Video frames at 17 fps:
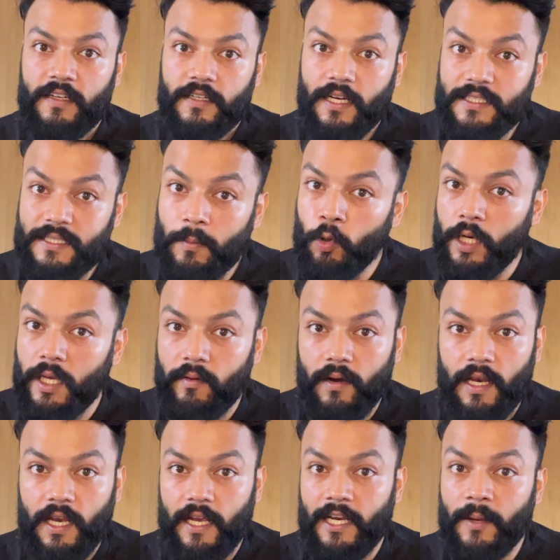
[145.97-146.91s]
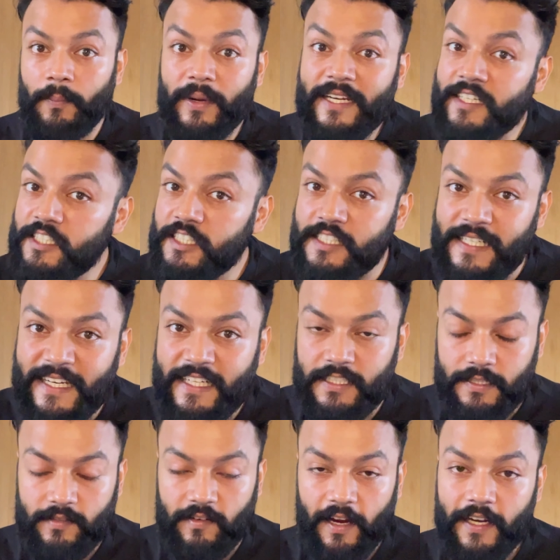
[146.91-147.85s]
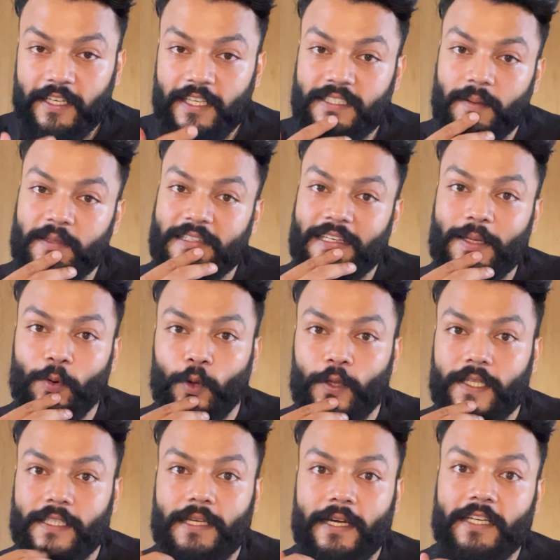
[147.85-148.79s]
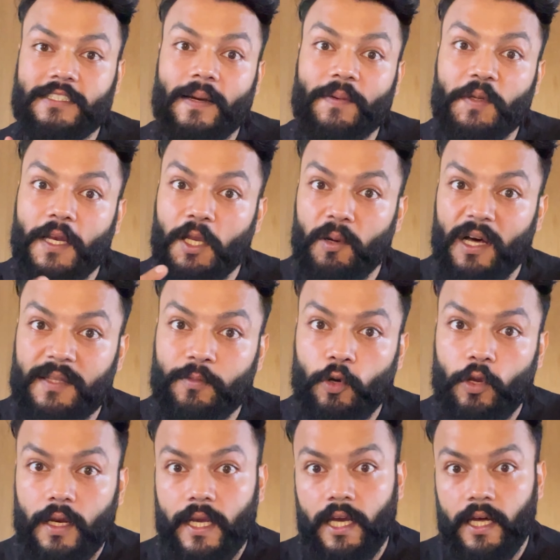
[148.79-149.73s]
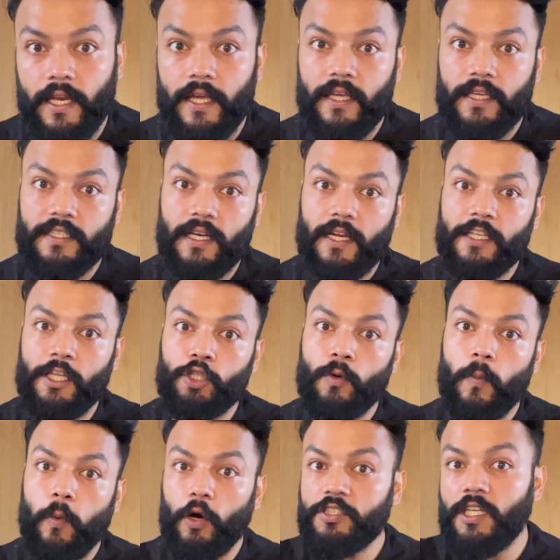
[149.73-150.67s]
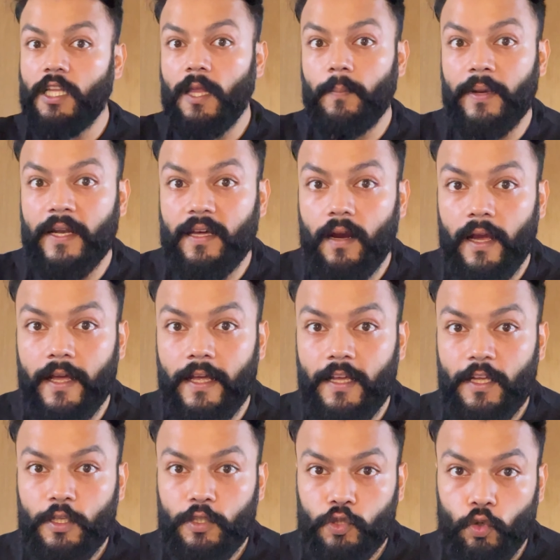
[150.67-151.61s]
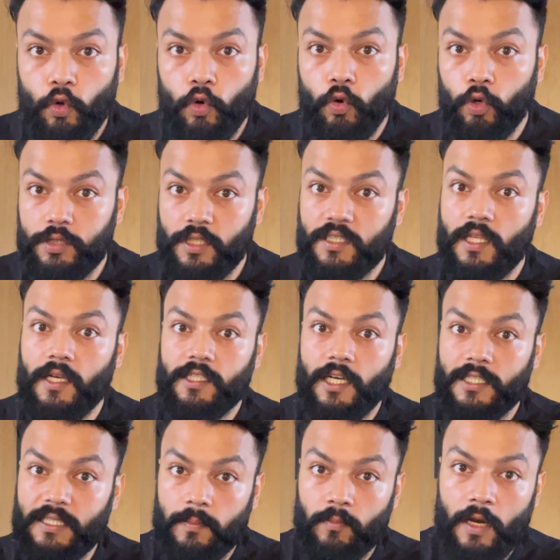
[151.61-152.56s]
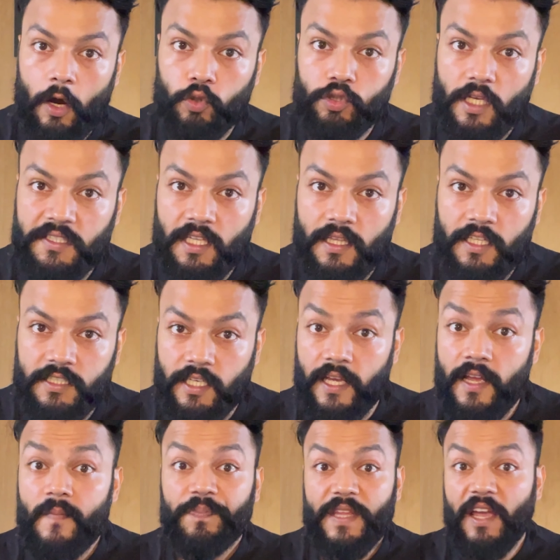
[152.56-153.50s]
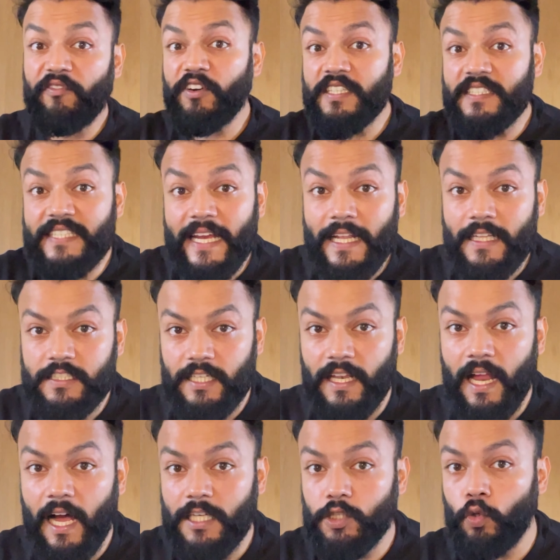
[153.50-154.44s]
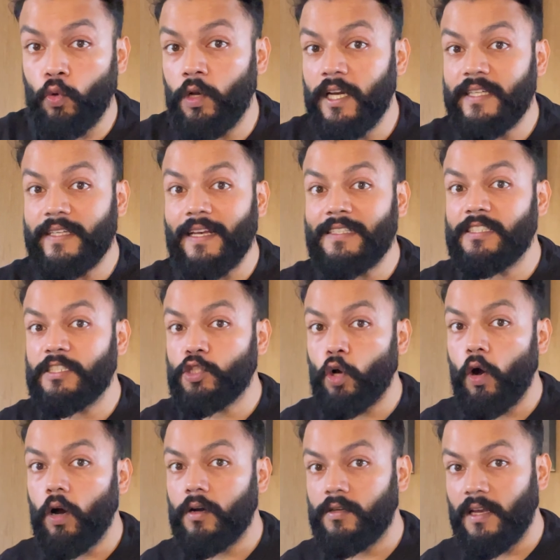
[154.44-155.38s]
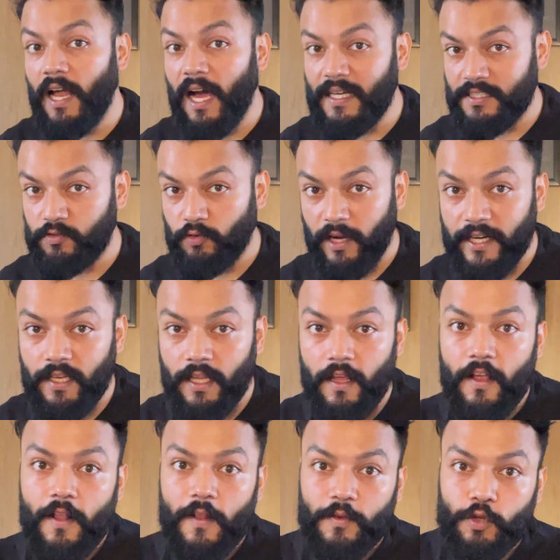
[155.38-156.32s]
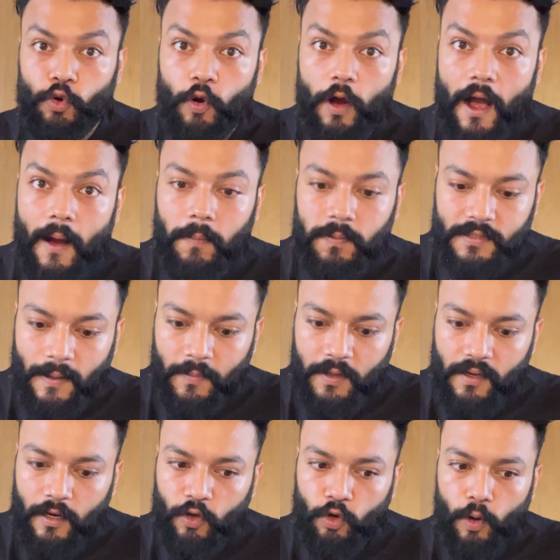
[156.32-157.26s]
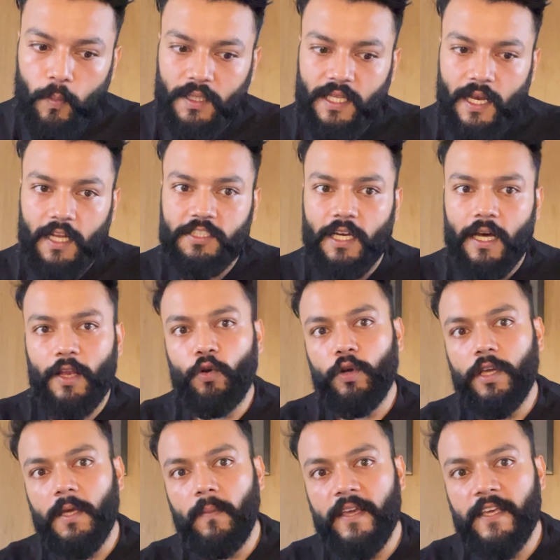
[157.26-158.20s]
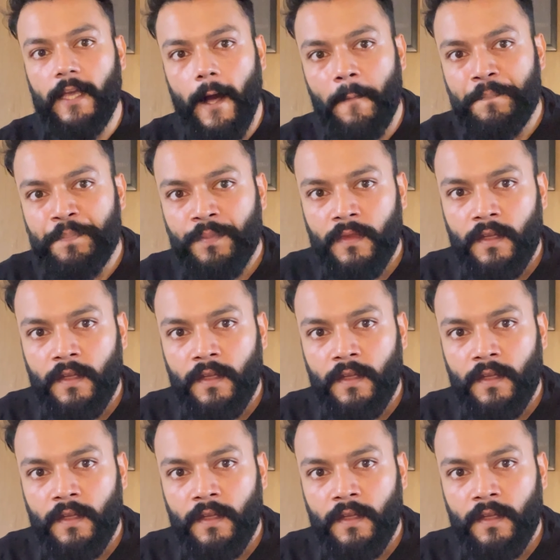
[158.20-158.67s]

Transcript: खत्म होने वाला है लिमिटेड सीट्स राइट ये सब इसलिए बोलते हैं ताकि सामने वाले आदमी को लगे अरे यार ये तो बहुत ज्यादा बिक रहा है तो हो सकता है खत्म ना हो जाए जल्दी से या फिर सेल्स लास्ट ओनली टिल स्टॉक लास्ट राइट तो आप सामने वाले को बताना चाह रहे हो कि भैया